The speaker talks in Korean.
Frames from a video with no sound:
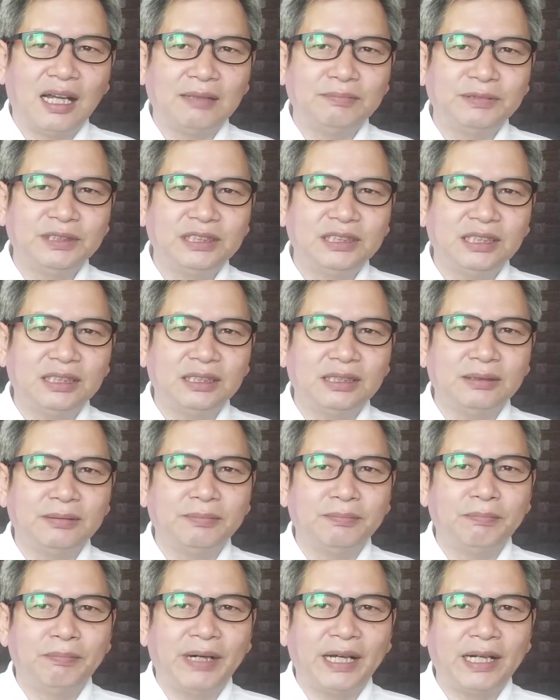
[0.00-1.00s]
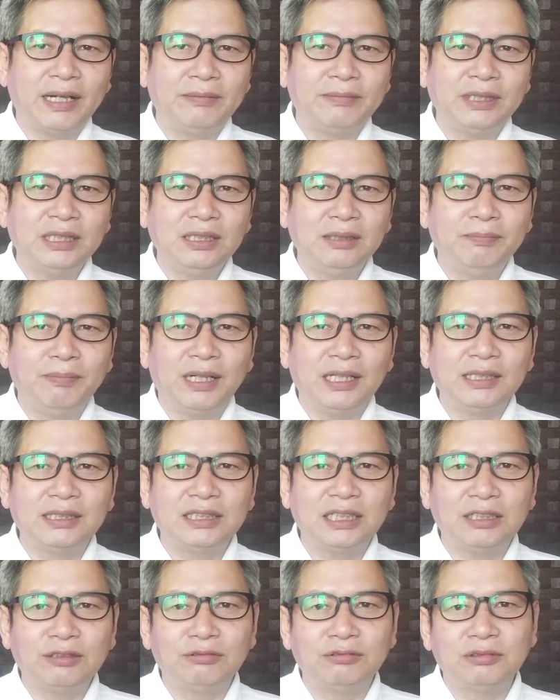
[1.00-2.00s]
앞서 바람의
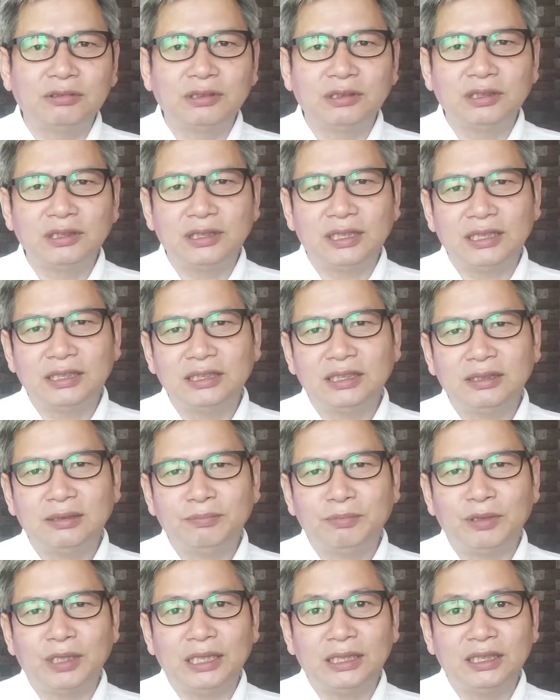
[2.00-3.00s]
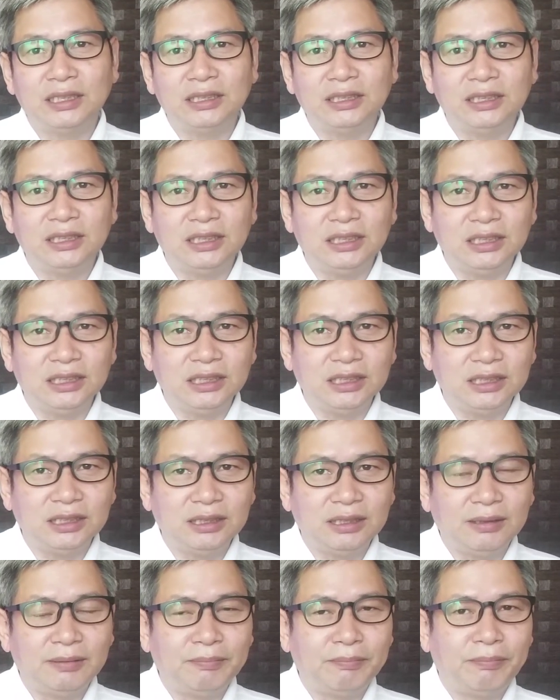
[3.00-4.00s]
발자국에서 보았듯이
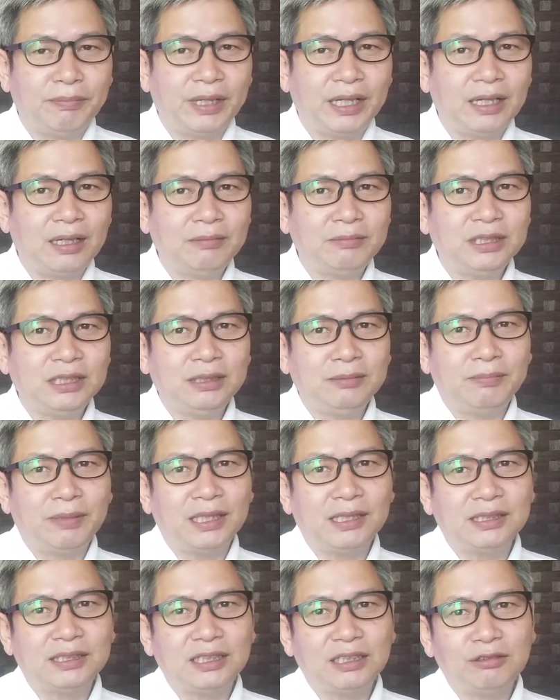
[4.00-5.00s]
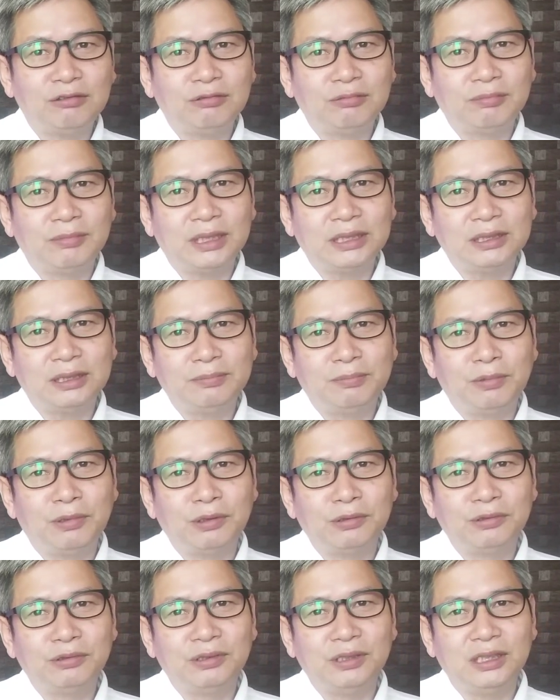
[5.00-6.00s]
바람의 발자국마저
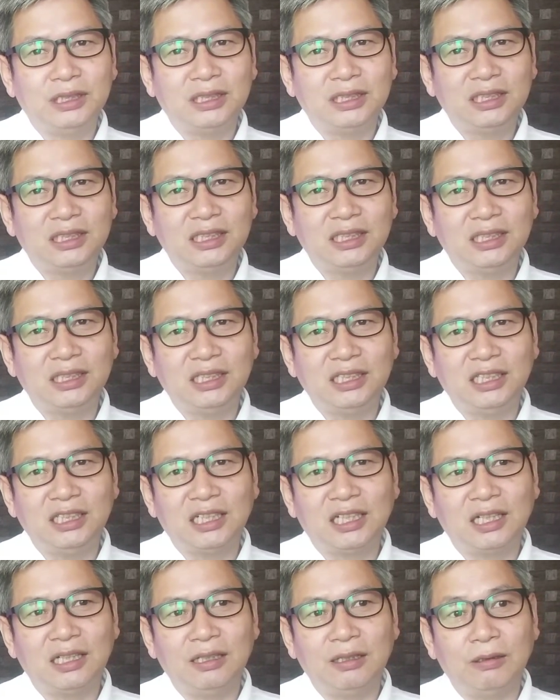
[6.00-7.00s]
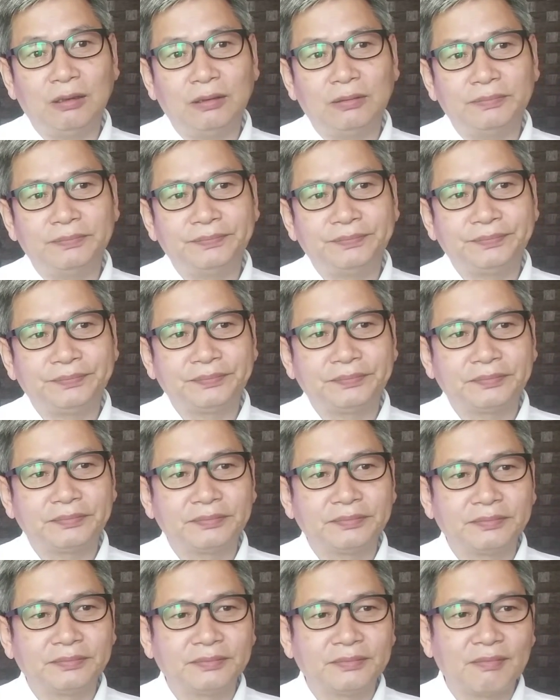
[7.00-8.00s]
볼 수 있는 시인이니까요.
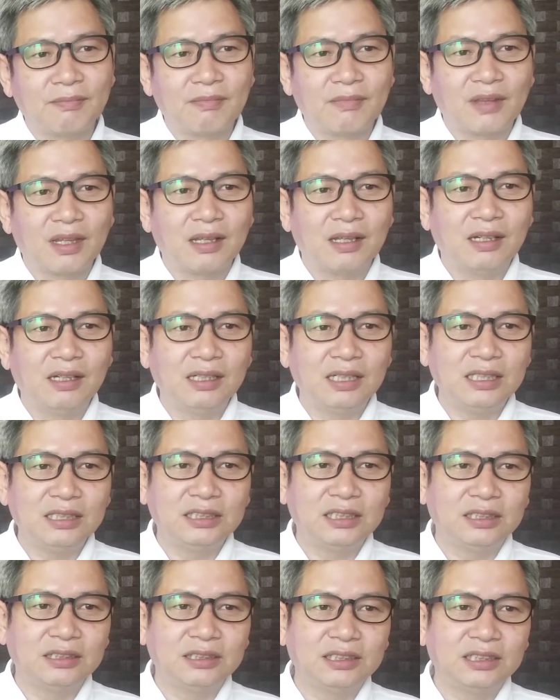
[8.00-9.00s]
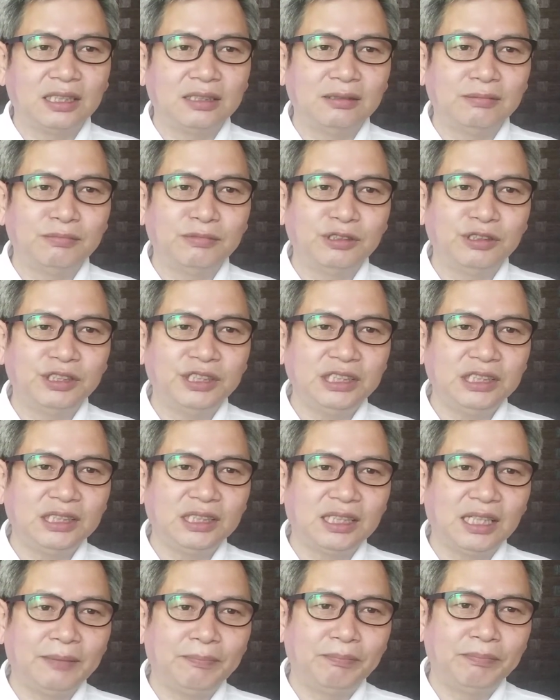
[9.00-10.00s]
그래서
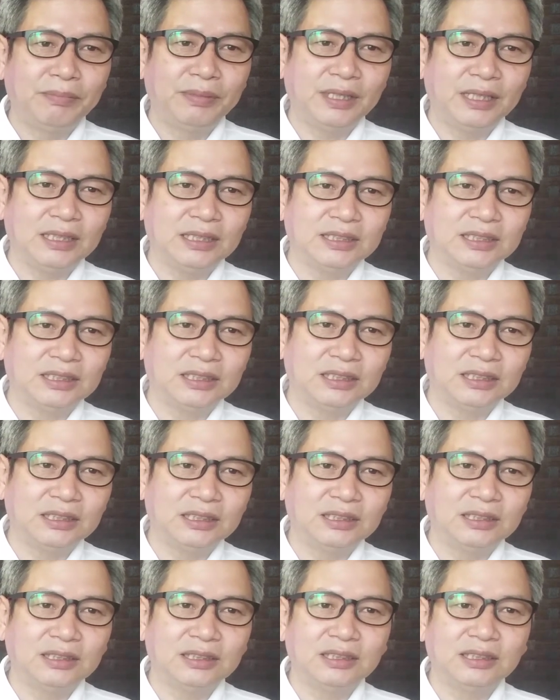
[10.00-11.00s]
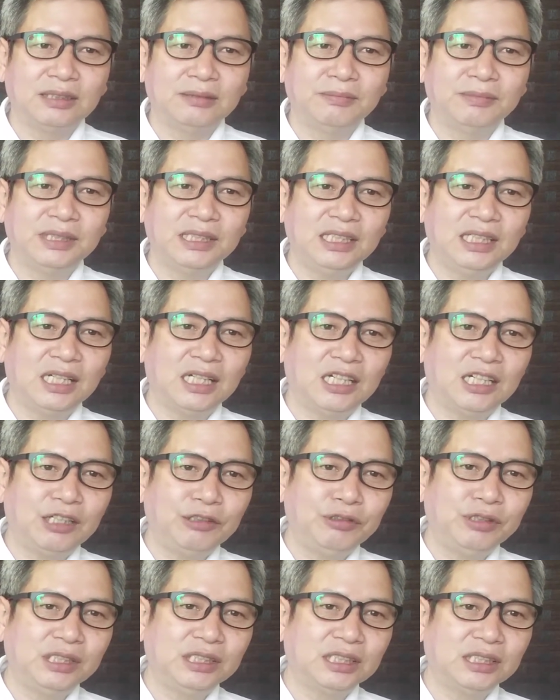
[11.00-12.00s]
썰물진 갯벌에서
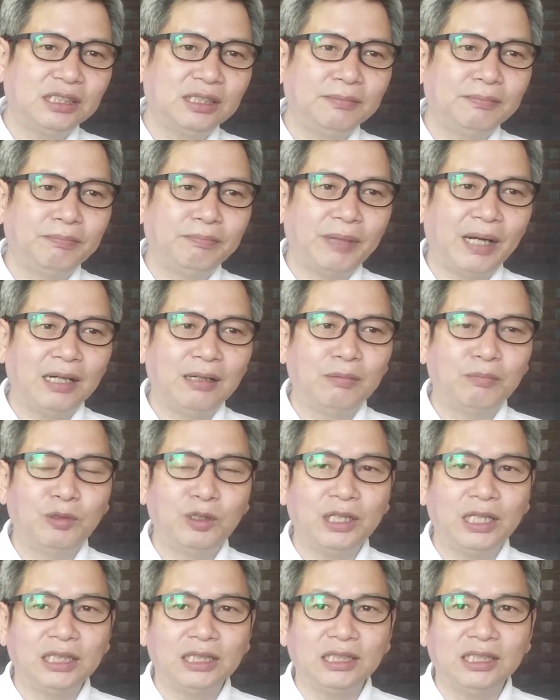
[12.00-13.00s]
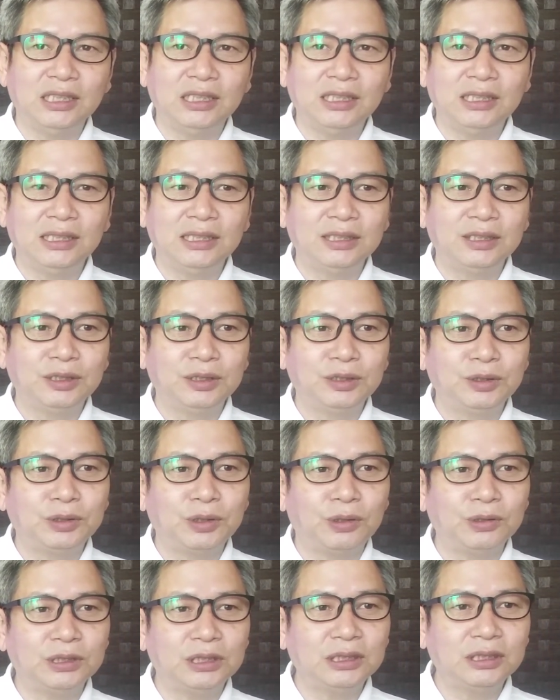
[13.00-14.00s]
어머니가 휘젓는 팔 모양이
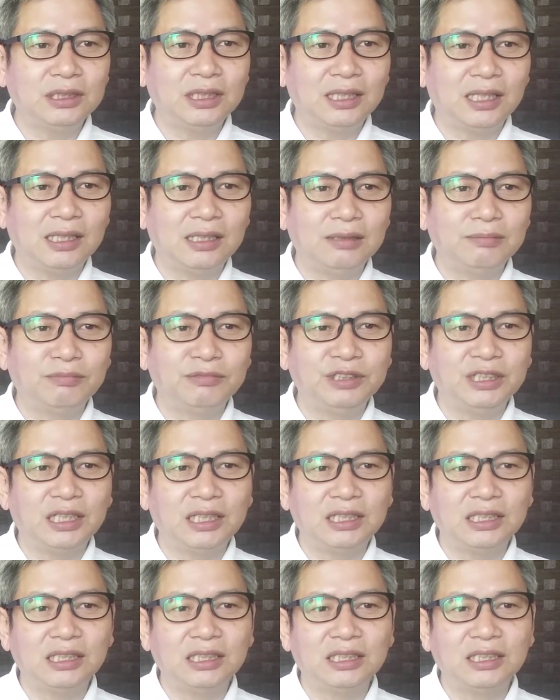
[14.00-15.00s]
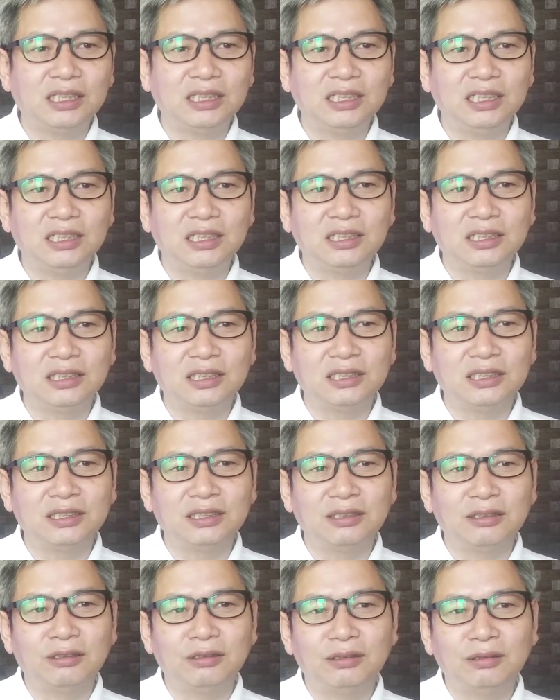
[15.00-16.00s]
초승달 문양을 그리는
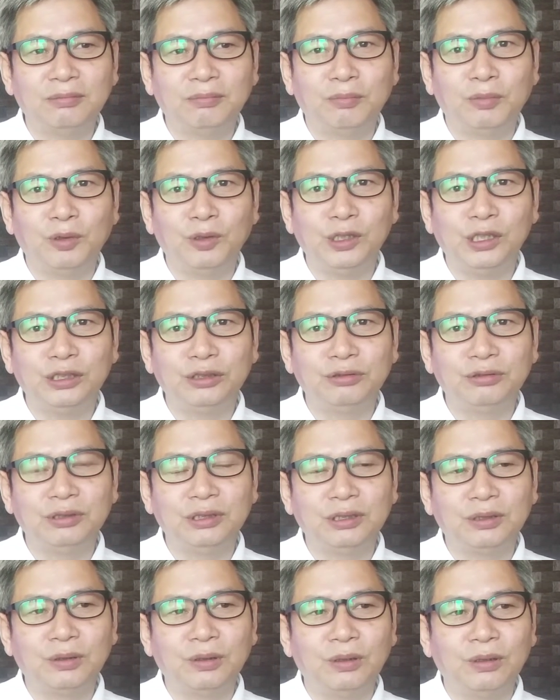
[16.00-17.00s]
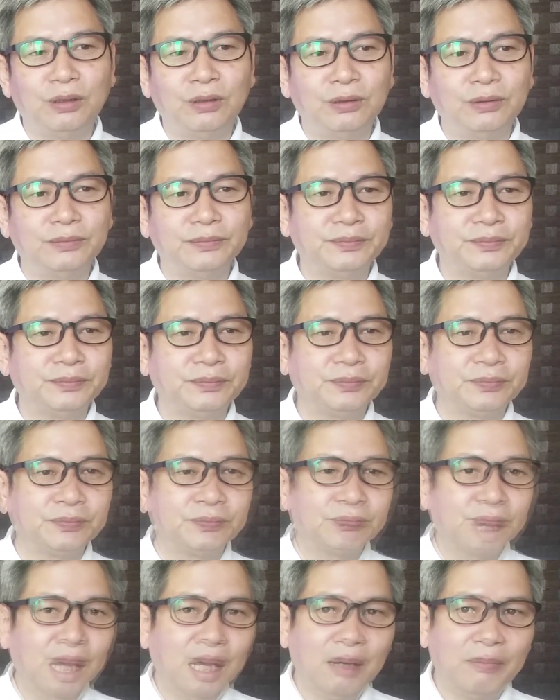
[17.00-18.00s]
것으로 보일 수 있고
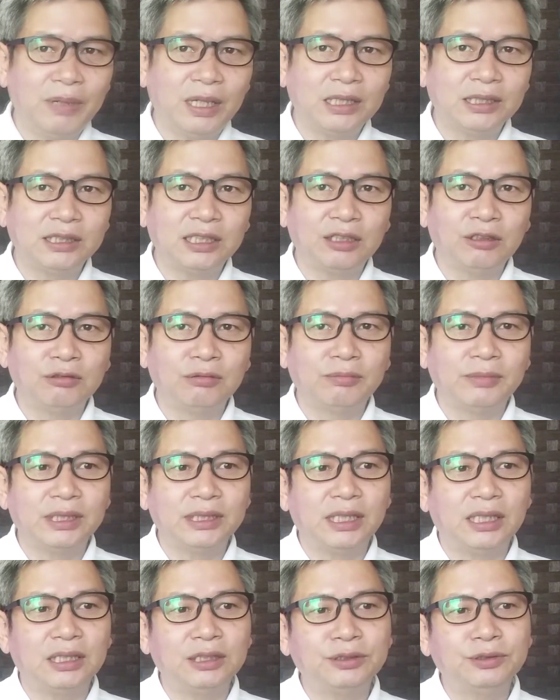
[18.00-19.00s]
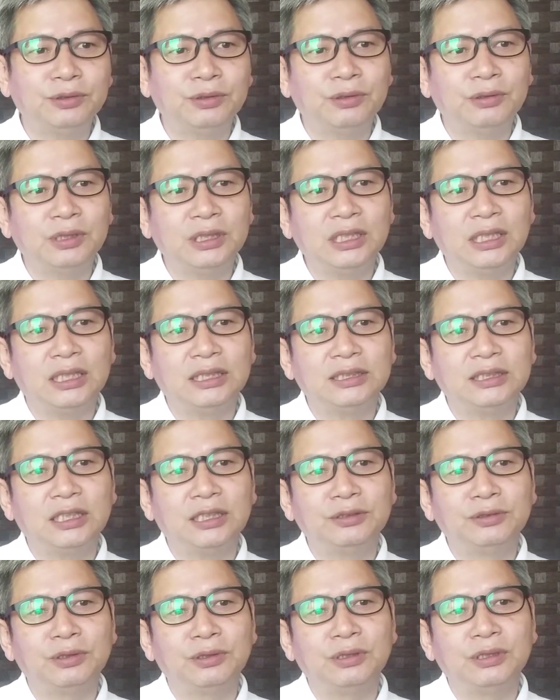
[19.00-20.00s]
장화 발자국마다 쪼그려
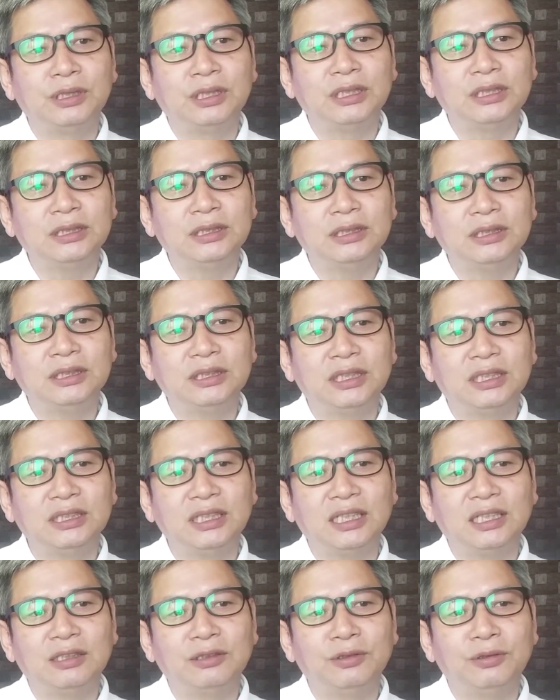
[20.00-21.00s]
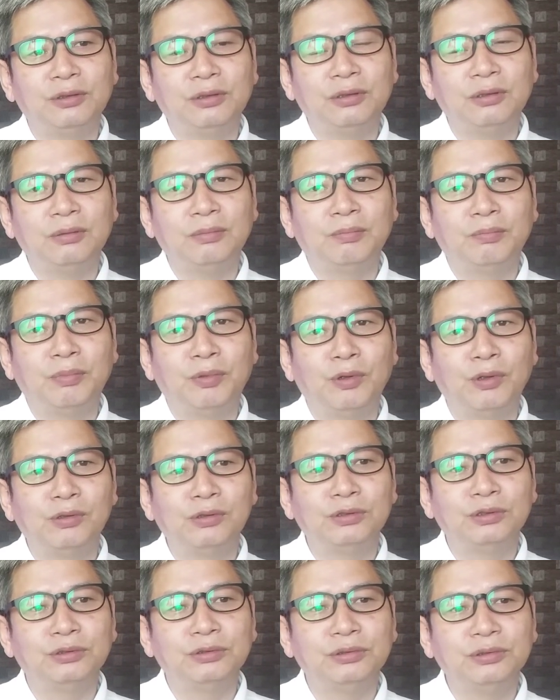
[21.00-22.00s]
앉아 졸던 석양도 볼
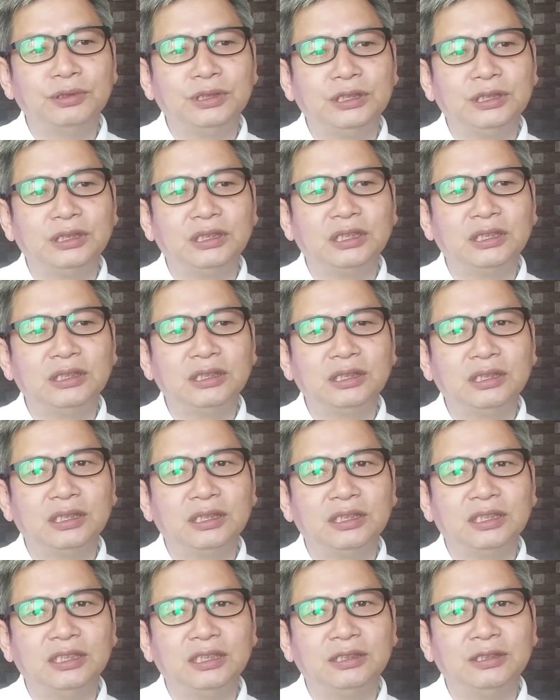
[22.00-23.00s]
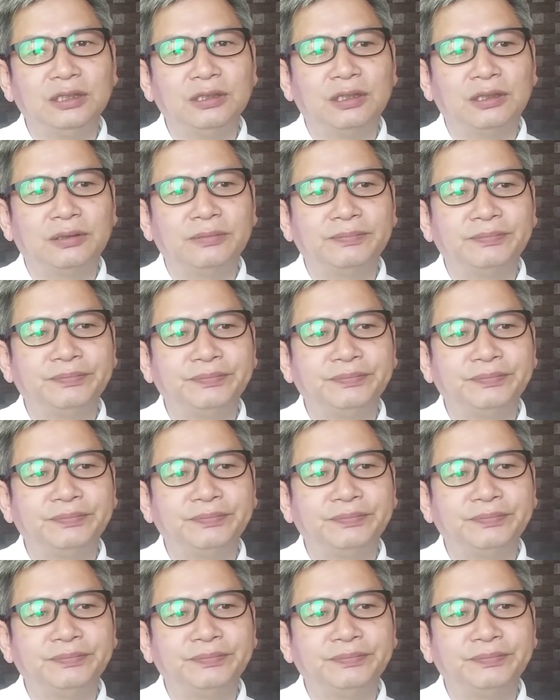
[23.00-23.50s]
수 있는 것이죠.